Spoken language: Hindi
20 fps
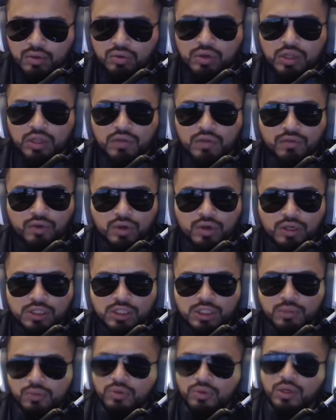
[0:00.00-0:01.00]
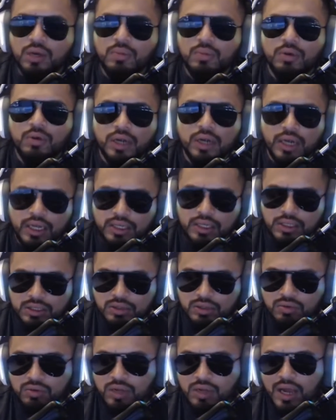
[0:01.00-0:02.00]
उनकी व्यूअरशिप उनका
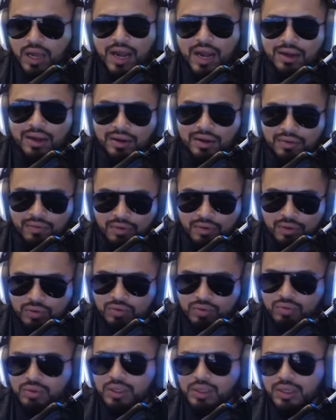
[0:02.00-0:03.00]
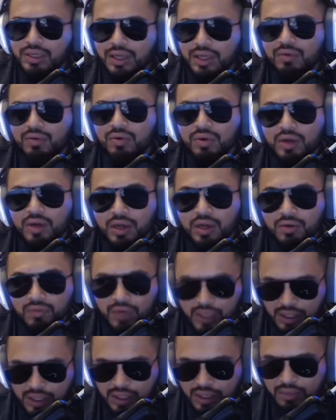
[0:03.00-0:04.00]
मोनेटाइजेशन उनका एड रेवेन्यू कितना वो लोग
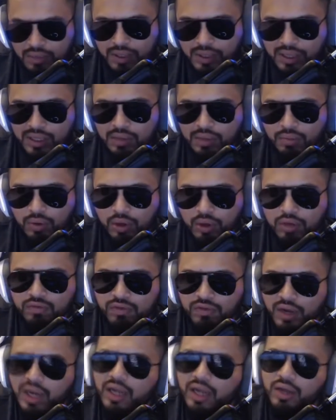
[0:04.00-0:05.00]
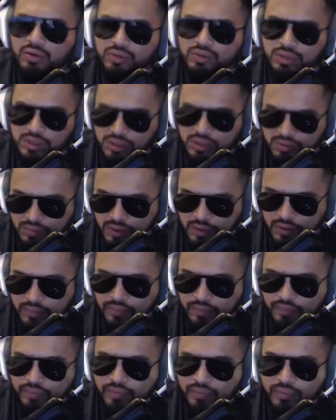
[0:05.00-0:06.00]
कन्वर्ट कर पाते हैं बहुत फ़र्क है उस चीज़ में
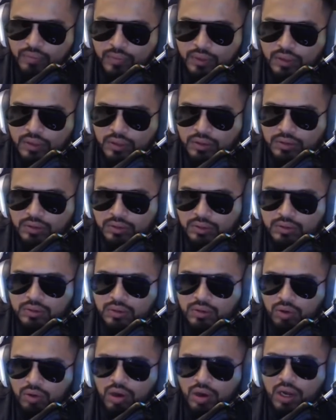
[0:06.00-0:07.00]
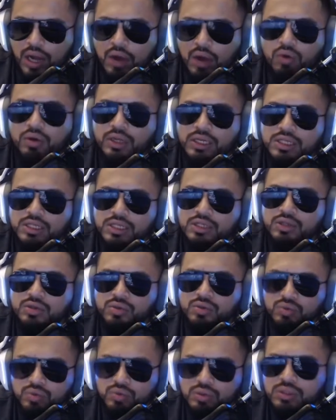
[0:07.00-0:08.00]
और लाउड इज़
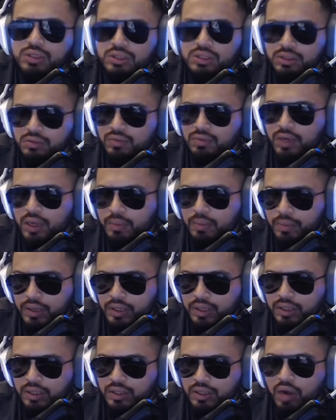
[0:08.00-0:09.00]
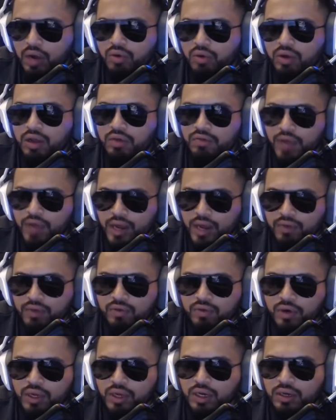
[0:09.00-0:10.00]
ह्यूज वहाँ पे लाउड का फ़ैन
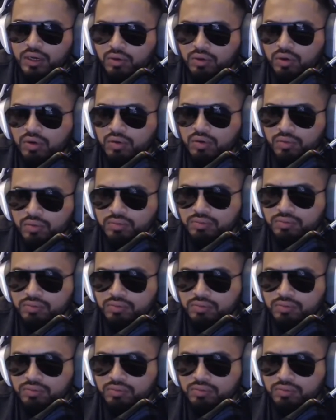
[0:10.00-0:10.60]
फॉलोइंग और